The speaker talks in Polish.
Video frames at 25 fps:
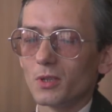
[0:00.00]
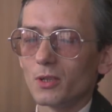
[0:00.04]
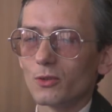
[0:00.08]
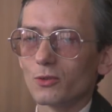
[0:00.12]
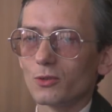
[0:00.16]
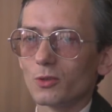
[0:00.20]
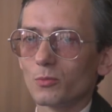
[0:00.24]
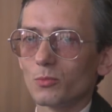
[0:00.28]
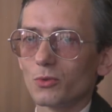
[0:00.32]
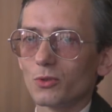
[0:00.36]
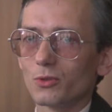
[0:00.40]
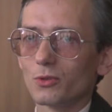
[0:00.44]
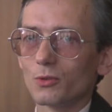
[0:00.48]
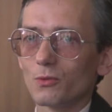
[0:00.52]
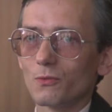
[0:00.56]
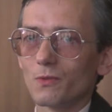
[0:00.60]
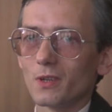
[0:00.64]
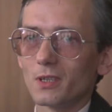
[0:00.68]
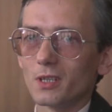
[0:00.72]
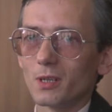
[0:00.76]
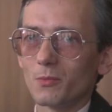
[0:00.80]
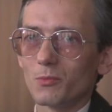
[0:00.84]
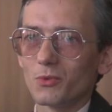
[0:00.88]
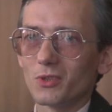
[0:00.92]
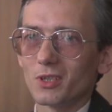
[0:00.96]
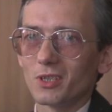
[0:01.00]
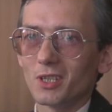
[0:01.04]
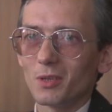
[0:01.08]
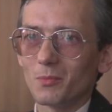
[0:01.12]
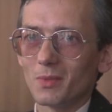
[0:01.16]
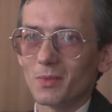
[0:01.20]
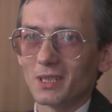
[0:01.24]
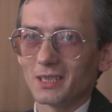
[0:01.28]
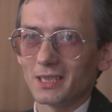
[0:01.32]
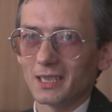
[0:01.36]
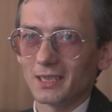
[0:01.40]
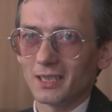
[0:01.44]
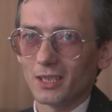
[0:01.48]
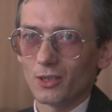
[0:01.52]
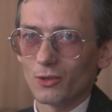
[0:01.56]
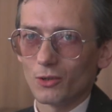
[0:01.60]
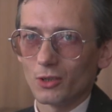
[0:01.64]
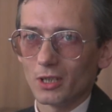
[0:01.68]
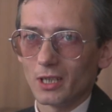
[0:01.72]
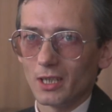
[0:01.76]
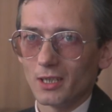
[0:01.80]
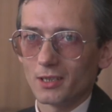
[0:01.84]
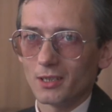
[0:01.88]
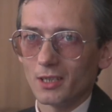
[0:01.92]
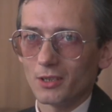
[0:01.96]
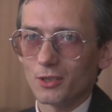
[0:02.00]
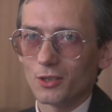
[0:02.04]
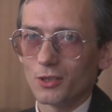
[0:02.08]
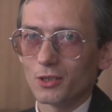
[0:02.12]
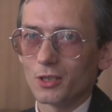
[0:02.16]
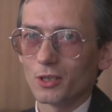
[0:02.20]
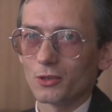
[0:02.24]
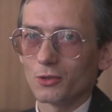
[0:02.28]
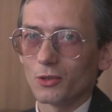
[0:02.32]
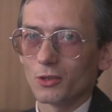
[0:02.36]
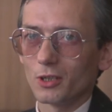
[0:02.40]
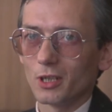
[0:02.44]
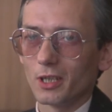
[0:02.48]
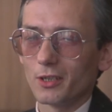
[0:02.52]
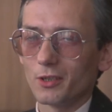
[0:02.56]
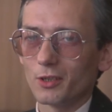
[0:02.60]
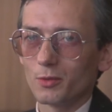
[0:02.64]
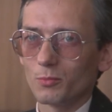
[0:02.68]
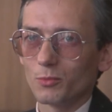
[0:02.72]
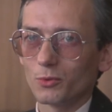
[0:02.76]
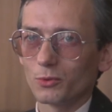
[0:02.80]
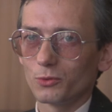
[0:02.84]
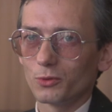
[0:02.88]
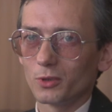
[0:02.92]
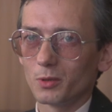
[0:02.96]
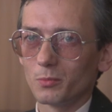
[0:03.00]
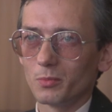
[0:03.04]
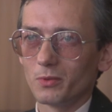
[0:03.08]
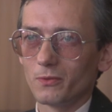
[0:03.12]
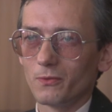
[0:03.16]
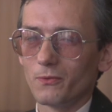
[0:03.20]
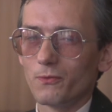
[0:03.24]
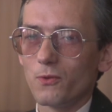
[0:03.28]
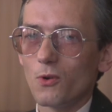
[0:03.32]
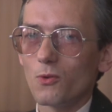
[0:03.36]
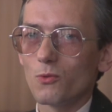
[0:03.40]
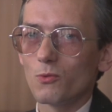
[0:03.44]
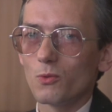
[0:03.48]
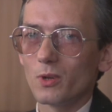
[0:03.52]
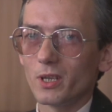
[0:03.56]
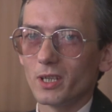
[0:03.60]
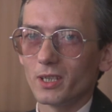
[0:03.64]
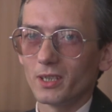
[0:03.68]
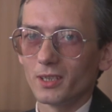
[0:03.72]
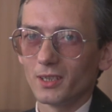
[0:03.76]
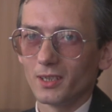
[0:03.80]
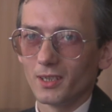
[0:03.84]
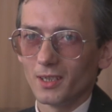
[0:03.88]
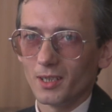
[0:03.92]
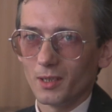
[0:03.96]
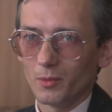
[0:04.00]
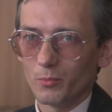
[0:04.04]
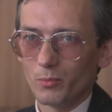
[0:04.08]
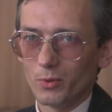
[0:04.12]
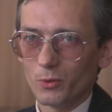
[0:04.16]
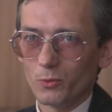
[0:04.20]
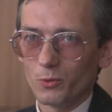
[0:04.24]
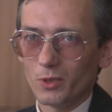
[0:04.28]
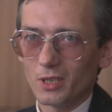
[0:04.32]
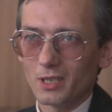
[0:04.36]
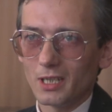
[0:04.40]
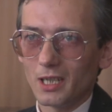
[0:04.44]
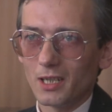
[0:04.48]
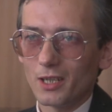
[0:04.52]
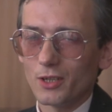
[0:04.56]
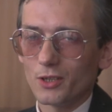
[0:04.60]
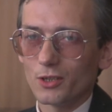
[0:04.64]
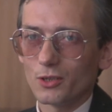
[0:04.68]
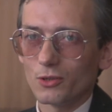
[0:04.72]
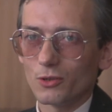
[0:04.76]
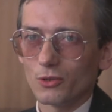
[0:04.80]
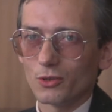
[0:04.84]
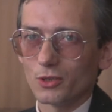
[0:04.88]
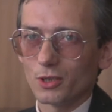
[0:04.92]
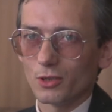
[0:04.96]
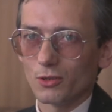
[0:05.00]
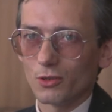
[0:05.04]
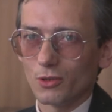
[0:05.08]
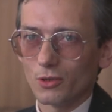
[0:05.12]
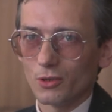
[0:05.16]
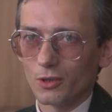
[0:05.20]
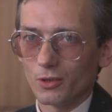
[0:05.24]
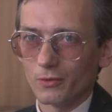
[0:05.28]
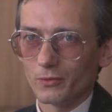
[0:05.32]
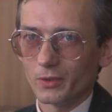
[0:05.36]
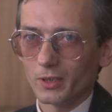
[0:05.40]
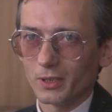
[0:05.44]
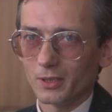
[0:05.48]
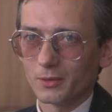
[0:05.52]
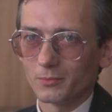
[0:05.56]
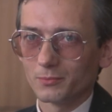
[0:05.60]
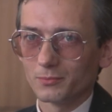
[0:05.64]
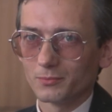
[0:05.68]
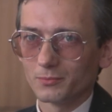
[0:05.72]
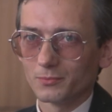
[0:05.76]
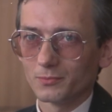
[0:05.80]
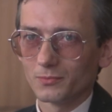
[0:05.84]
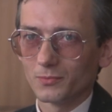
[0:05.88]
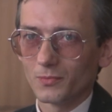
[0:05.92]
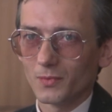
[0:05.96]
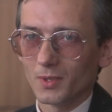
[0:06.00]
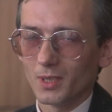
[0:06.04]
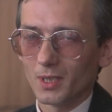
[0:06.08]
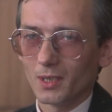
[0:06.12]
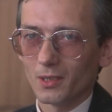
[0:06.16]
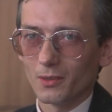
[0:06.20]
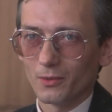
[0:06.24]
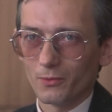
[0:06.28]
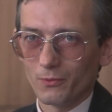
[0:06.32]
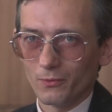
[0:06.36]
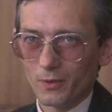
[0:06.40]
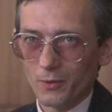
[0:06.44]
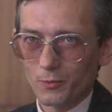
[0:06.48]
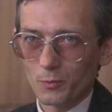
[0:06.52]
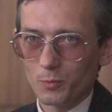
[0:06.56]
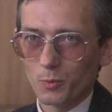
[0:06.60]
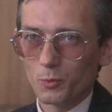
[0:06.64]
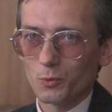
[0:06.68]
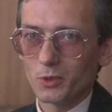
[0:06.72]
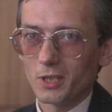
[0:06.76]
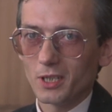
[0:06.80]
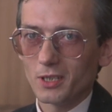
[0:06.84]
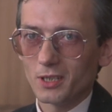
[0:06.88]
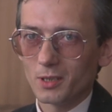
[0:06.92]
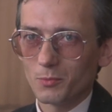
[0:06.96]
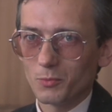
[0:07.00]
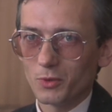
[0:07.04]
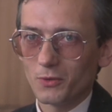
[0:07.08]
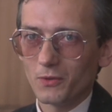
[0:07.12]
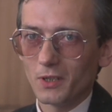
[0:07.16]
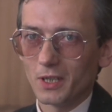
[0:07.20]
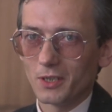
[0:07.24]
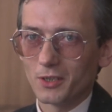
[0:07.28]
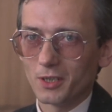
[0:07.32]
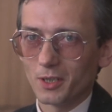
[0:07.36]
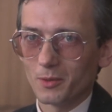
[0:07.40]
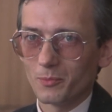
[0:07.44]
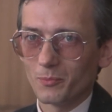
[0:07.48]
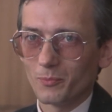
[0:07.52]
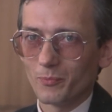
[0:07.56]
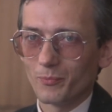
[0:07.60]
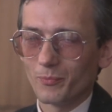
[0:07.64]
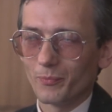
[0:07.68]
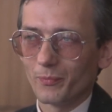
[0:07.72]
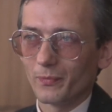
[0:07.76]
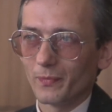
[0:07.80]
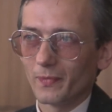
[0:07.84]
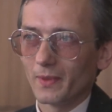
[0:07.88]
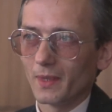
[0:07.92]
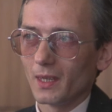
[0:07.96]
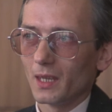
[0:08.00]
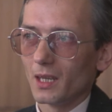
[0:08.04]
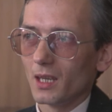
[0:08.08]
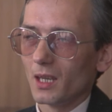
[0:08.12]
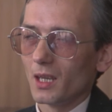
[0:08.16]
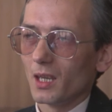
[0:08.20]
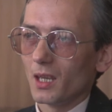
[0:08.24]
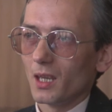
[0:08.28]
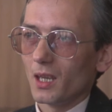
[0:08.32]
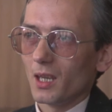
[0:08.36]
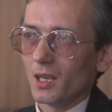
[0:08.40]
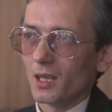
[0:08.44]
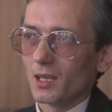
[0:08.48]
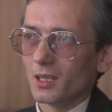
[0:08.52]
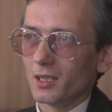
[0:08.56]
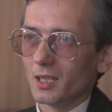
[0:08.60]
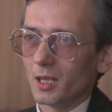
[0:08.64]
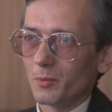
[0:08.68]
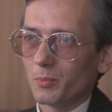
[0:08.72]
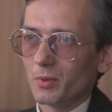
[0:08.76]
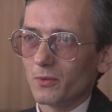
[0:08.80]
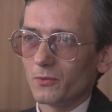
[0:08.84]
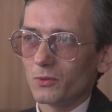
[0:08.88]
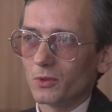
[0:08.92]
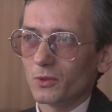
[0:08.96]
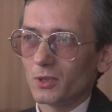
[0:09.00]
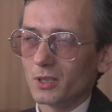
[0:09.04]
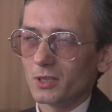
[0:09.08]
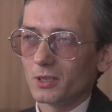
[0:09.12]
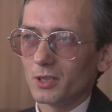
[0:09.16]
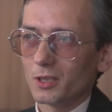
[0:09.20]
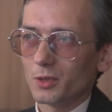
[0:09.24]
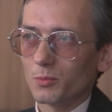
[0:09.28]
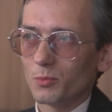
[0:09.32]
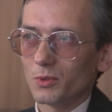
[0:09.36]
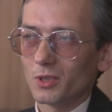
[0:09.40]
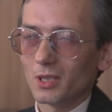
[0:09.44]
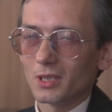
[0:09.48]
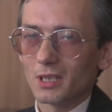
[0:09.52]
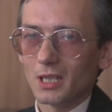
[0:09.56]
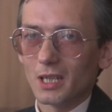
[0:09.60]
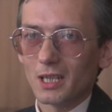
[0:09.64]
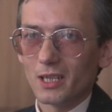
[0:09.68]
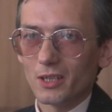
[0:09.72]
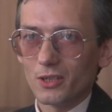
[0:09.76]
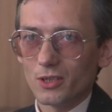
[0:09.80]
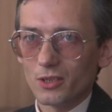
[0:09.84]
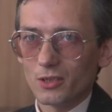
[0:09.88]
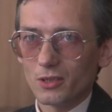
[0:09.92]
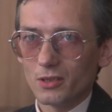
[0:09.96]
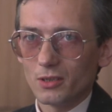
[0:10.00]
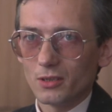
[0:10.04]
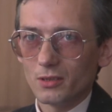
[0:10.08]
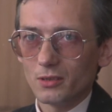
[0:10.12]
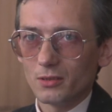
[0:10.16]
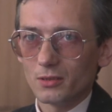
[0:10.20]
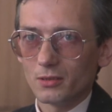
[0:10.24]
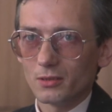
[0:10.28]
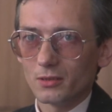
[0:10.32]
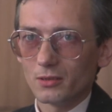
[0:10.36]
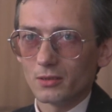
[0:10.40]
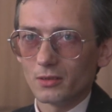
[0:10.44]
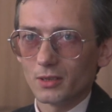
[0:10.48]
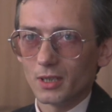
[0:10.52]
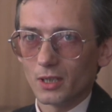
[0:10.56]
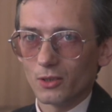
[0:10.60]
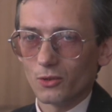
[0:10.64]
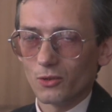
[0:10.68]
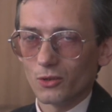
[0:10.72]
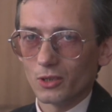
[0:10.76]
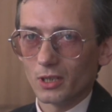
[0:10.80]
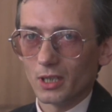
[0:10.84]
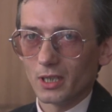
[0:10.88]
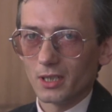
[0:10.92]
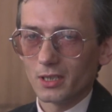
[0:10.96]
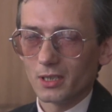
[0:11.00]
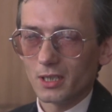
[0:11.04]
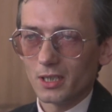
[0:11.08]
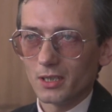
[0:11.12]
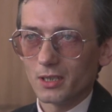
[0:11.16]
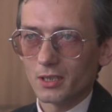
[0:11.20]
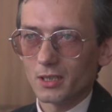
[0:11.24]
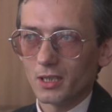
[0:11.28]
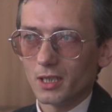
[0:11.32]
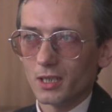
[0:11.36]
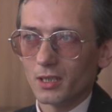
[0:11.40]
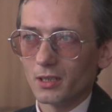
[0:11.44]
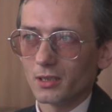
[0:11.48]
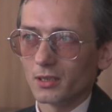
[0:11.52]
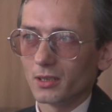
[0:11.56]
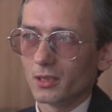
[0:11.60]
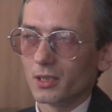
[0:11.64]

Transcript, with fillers: ja osobiście uważam, że nie ma takiej organizacji czy też organizmu, który by w ogóle był niezależny od czegokolwiek we współczesnym świecie. Na pewno jesteśmy niezależni jako organizacja,